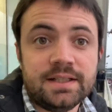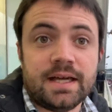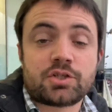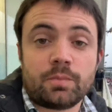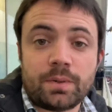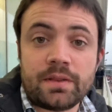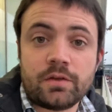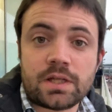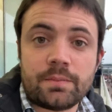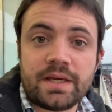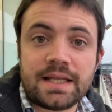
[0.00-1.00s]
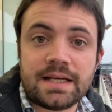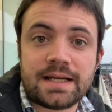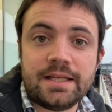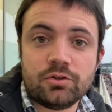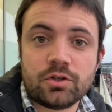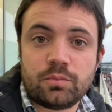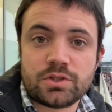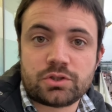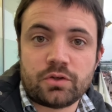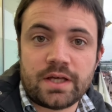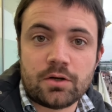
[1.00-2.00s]
y ha sorprendido también el quinto
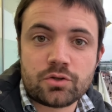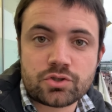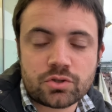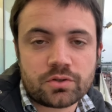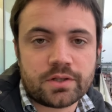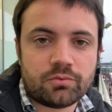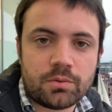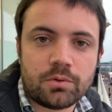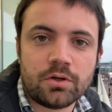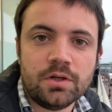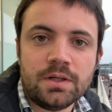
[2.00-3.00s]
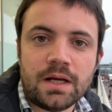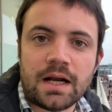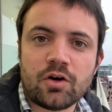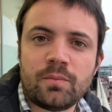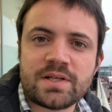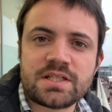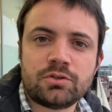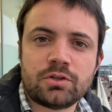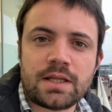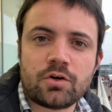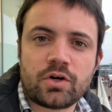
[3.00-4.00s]
puesto de Alonso, de nuevo algo más
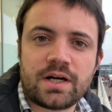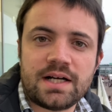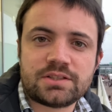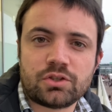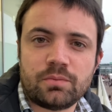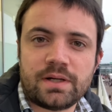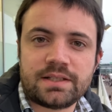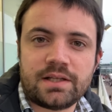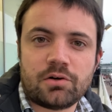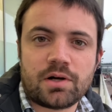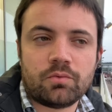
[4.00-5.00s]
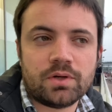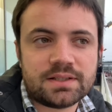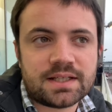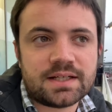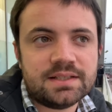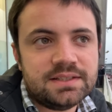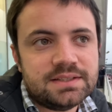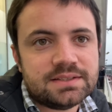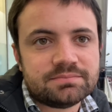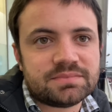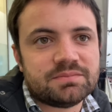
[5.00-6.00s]
entonado con el Aston Martin a una vuelta,
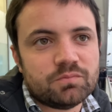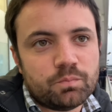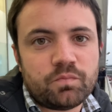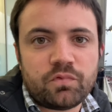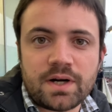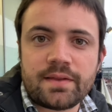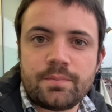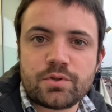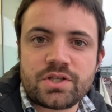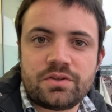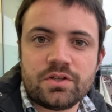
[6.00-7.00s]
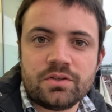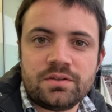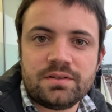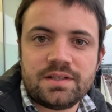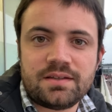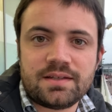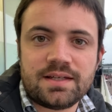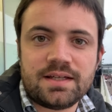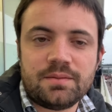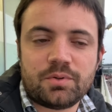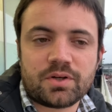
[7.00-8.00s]
fuera de posición, dice
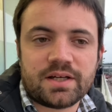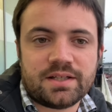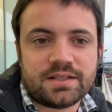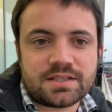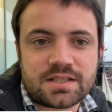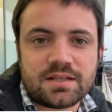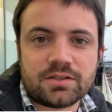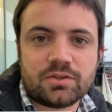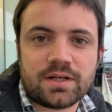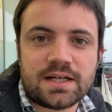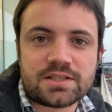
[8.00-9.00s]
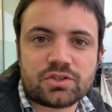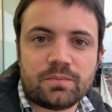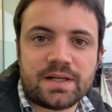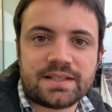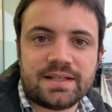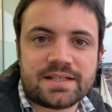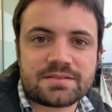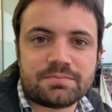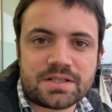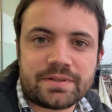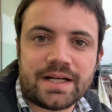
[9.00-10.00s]
él, porque es cierto que el Aston Martin es
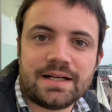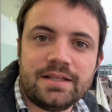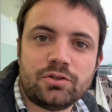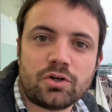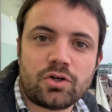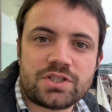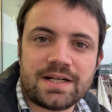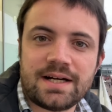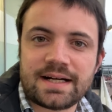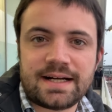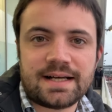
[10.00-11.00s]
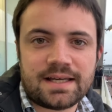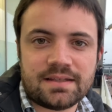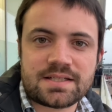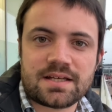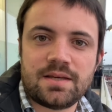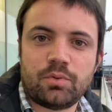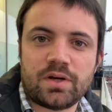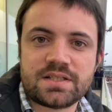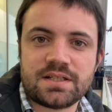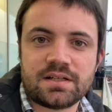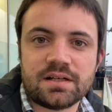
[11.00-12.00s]
más bien el quinto coche en carrera, quizás aquí pueda
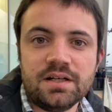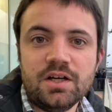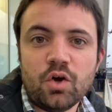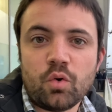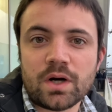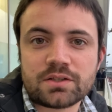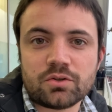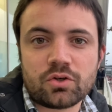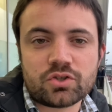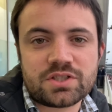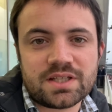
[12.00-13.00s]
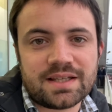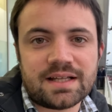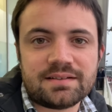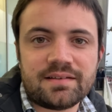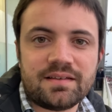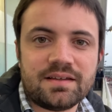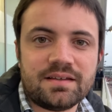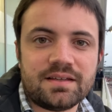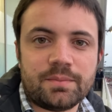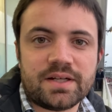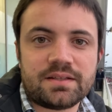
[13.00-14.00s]
ser cuarto coche delante de,
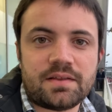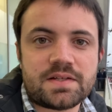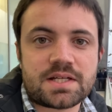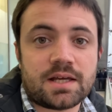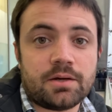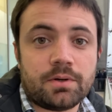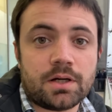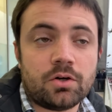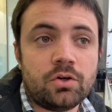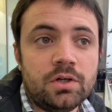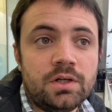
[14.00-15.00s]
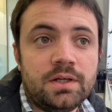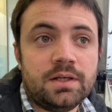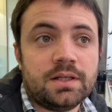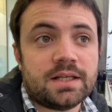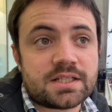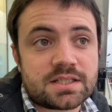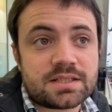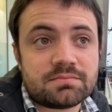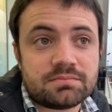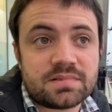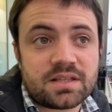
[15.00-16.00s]
Mercedes, hay que verlo. Es
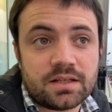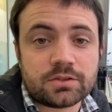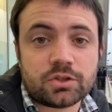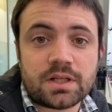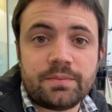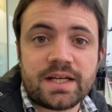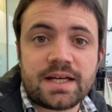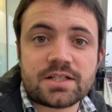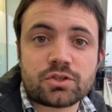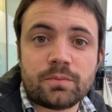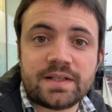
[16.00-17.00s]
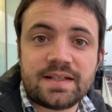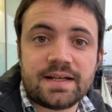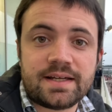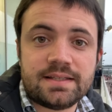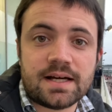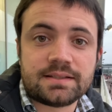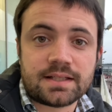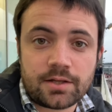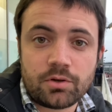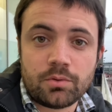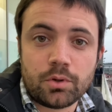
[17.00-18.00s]
cierto también que Aston Martin aquí ha
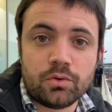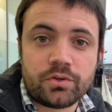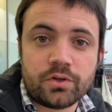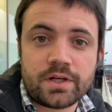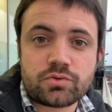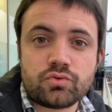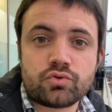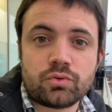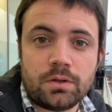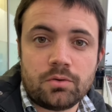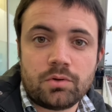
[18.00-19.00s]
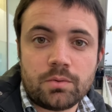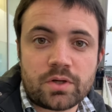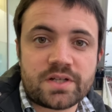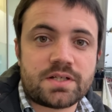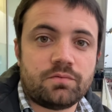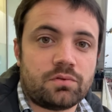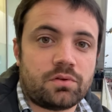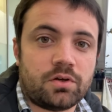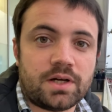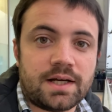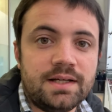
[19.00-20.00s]
traído evoluciones, un suelo nuevo que si
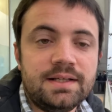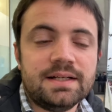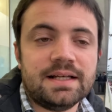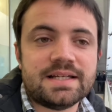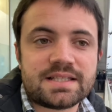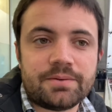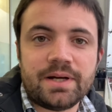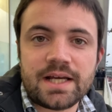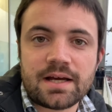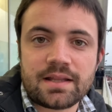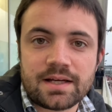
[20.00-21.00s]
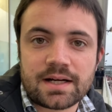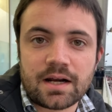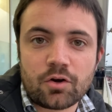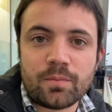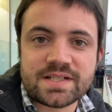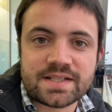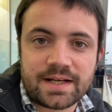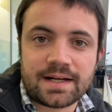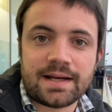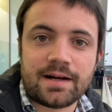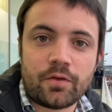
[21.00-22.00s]
funciona les debería dar algo más de
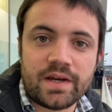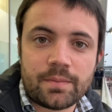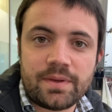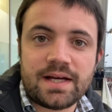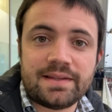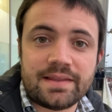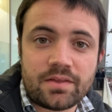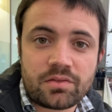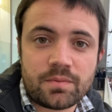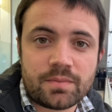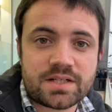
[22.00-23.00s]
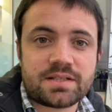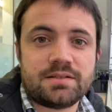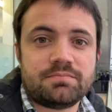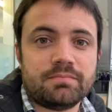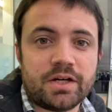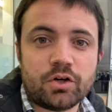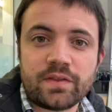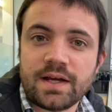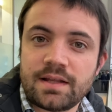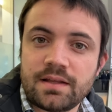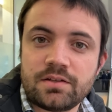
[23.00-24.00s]
carga aerodinámica, de décimas, de menor
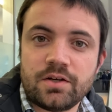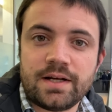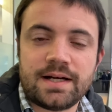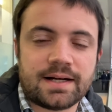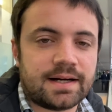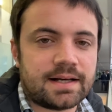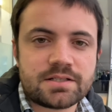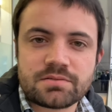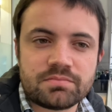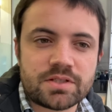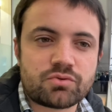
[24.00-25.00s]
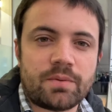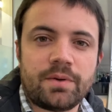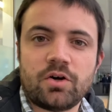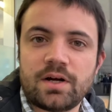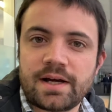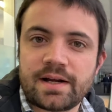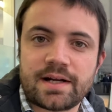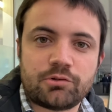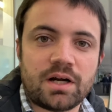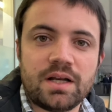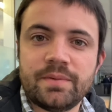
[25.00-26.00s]
degradación en carrera, es una mejora que
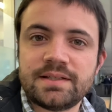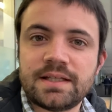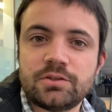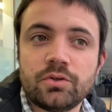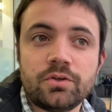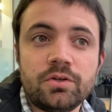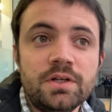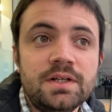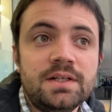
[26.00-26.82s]
retroalimenta todo